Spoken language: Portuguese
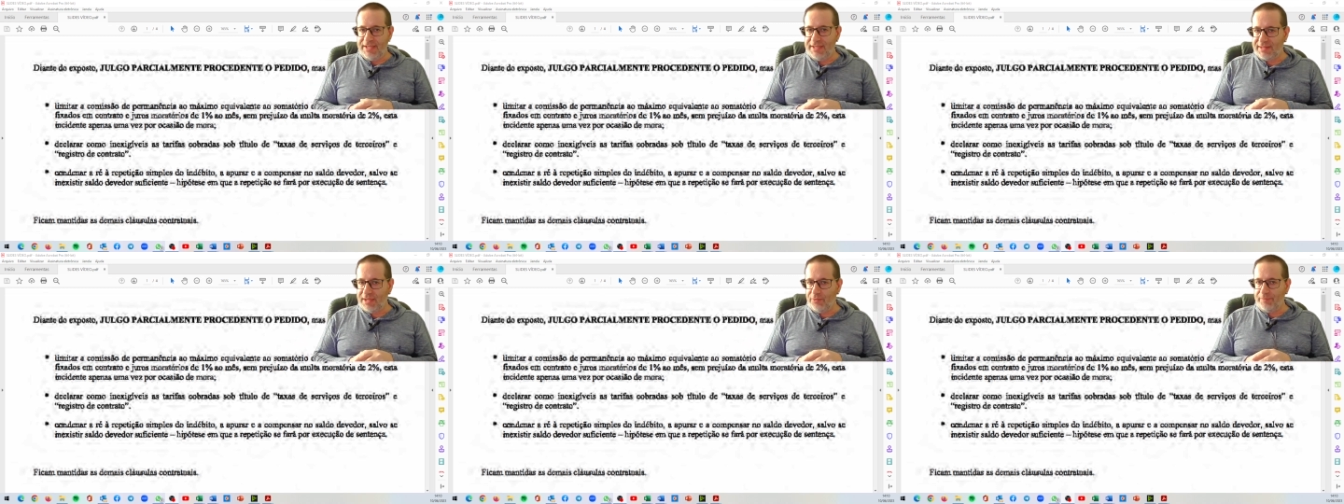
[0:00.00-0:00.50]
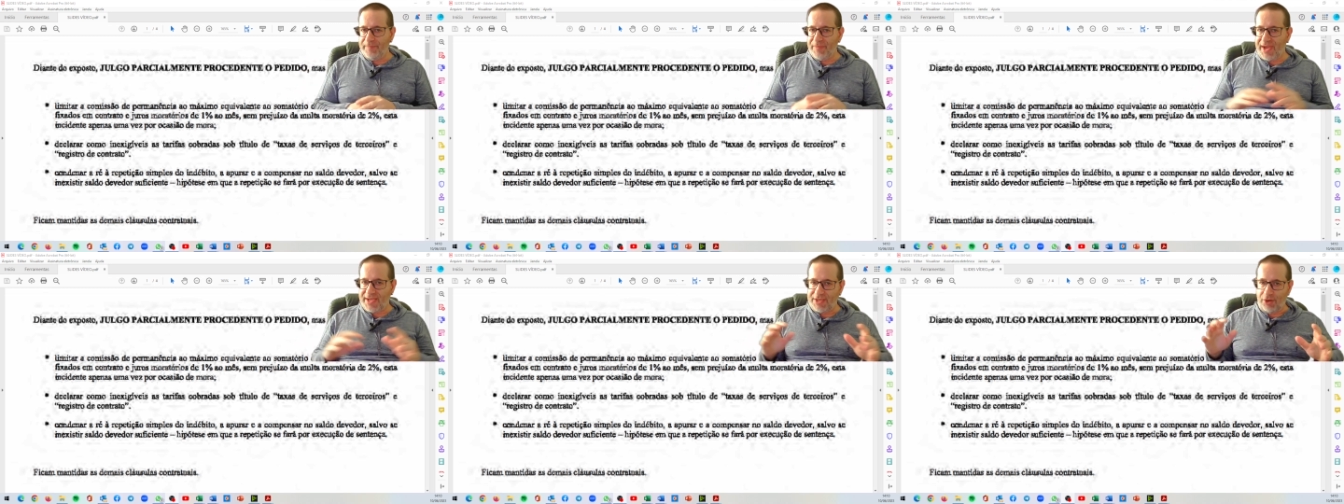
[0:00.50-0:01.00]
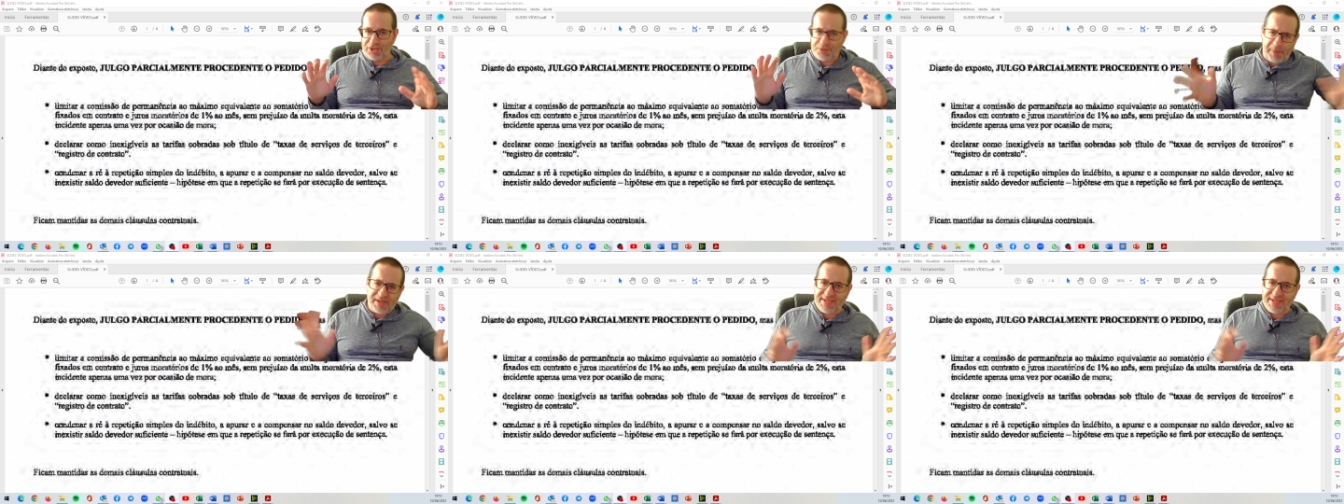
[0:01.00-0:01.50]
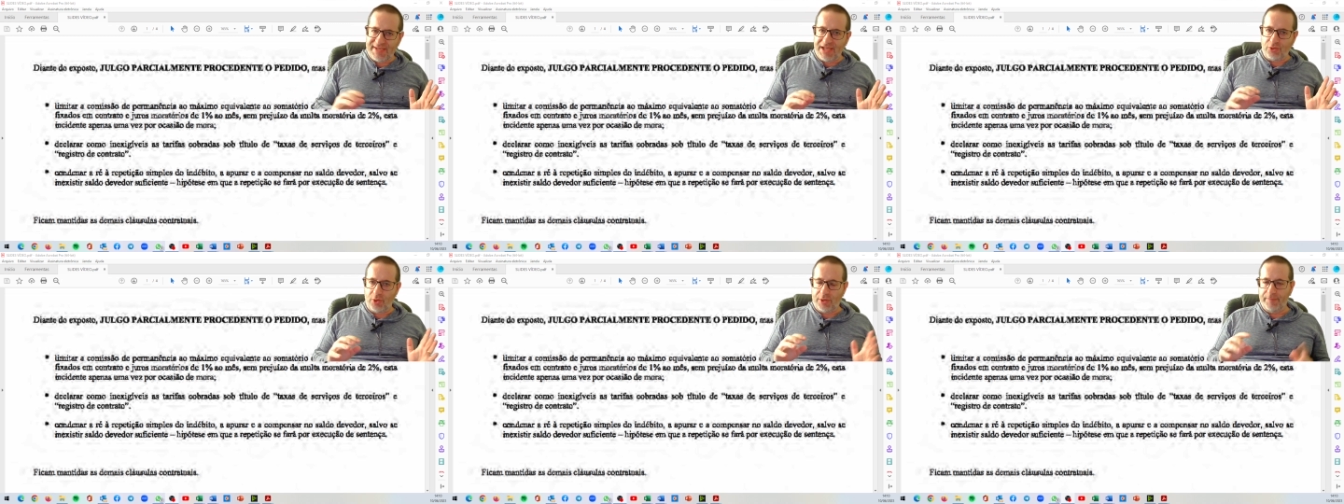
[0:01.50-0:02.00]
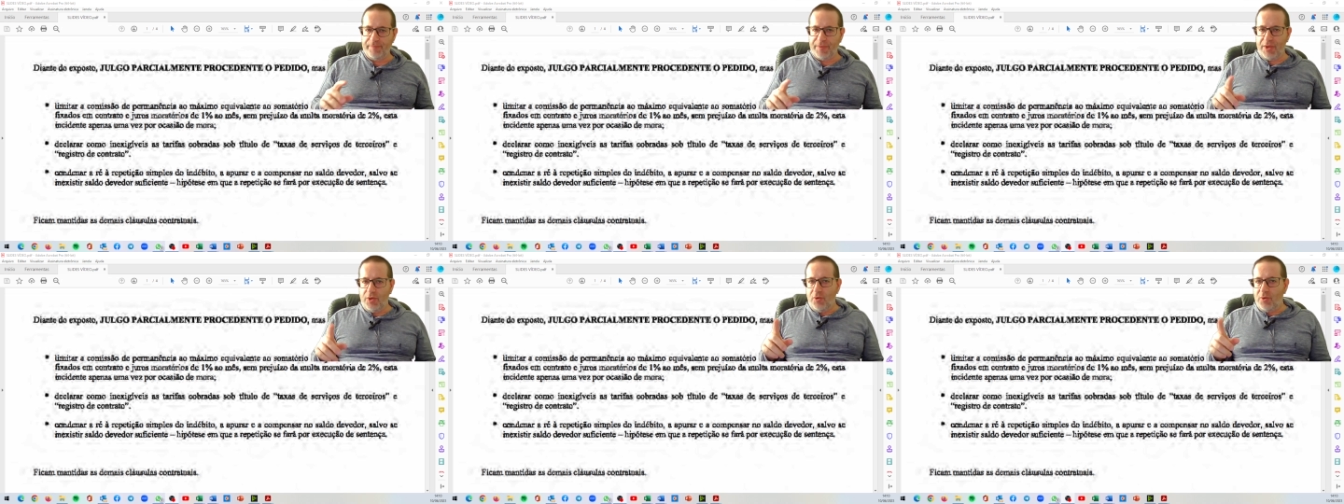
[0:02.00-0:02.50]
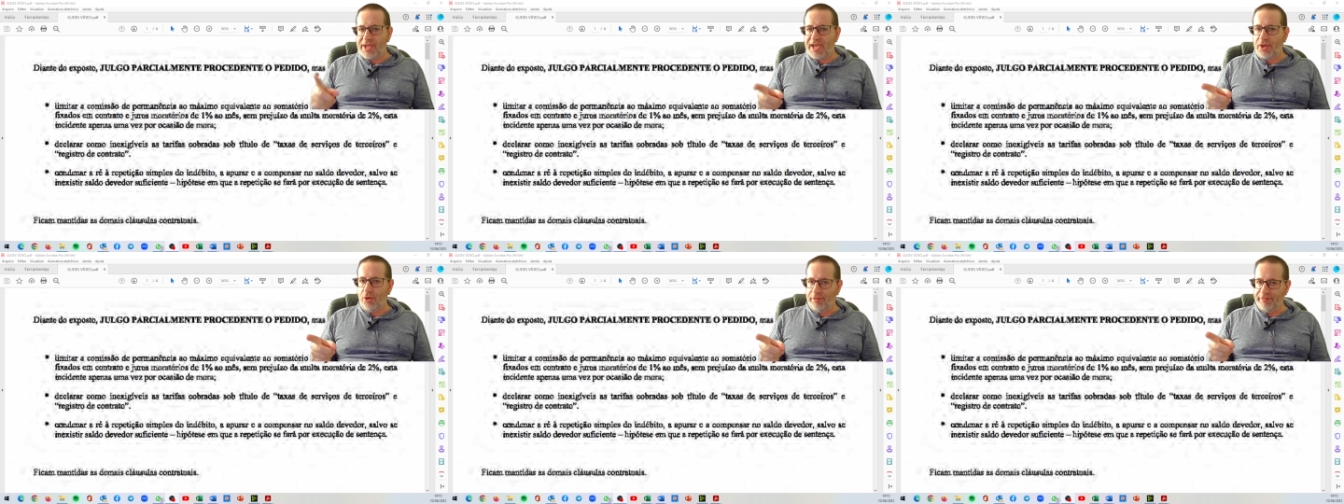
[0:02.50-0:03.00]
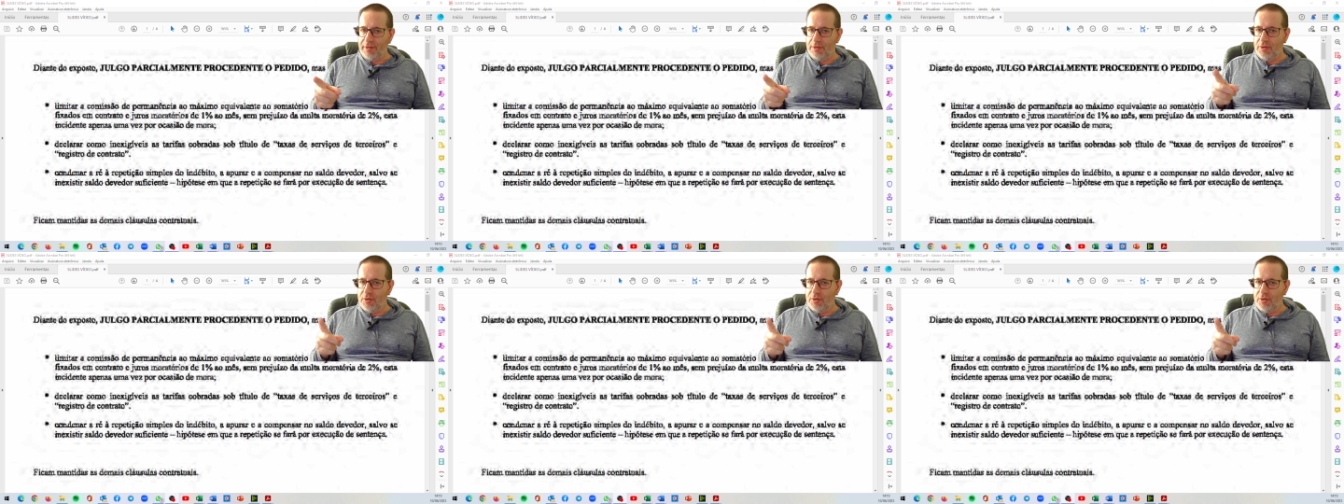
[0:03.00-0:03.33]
Então, aqui, ó, despacho saneador. O que, que houve?